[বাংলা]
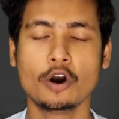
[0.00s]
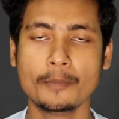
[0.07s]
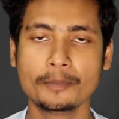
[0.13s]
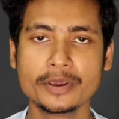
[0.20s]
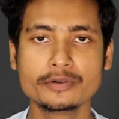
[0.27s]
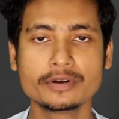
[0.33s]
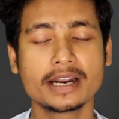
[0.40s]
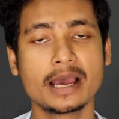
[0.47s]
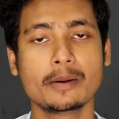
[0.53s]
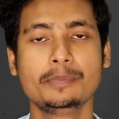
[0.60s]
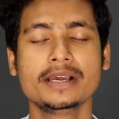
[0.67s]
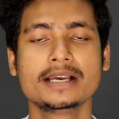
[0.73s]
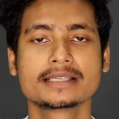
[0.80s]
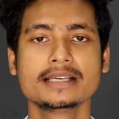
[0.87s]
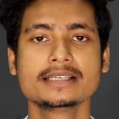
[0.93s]
কম্পিউটার
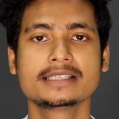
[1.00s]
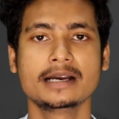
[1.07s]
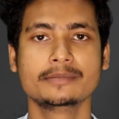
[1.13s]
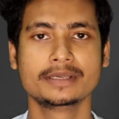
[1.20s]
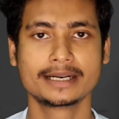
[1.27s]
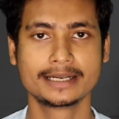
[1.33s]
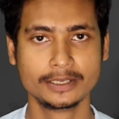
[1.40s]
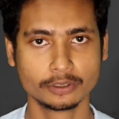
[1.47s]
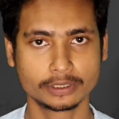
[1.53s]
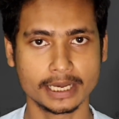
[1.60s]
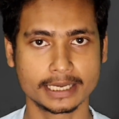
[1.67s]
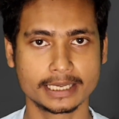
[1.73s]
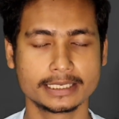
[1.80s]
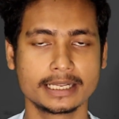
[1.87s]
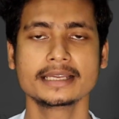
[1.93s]
অ্যাপ্লিকেশান সাবজেক্টটিও
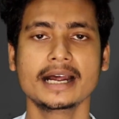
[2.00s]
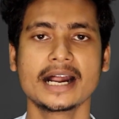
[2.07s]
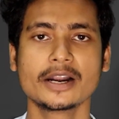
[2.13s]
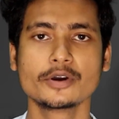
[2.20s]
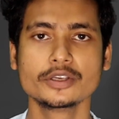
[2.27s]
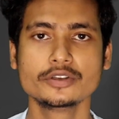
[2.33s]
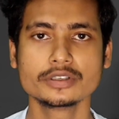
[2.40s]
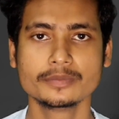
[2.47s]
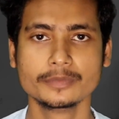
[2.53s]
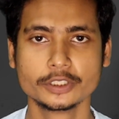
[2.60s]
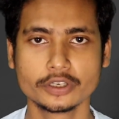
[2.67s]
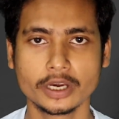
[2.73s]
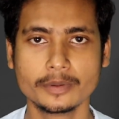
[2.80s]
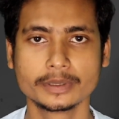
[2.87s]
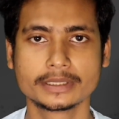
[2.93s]
থাকে এছাড়া আরও কিছু
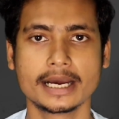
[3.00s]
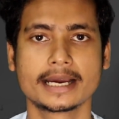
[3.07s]
বিষয়